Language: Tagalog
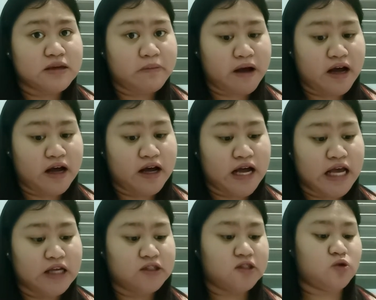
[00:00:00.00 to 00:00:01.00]
sa bahay.
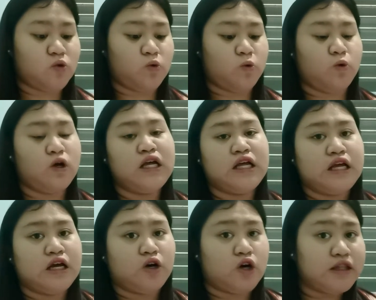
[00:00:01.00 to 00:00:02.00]
So,
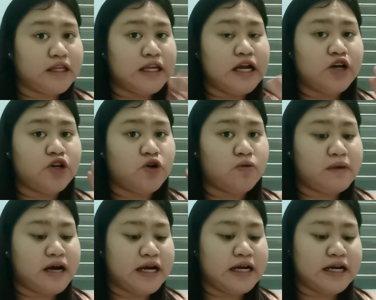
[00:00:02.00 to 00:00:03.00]
konti lang yung
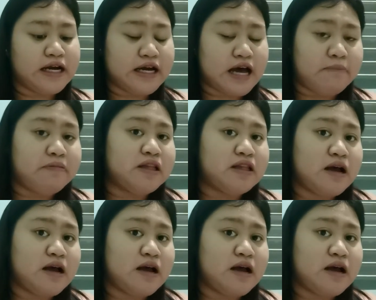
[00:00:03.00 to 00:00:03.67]
mga nagagamit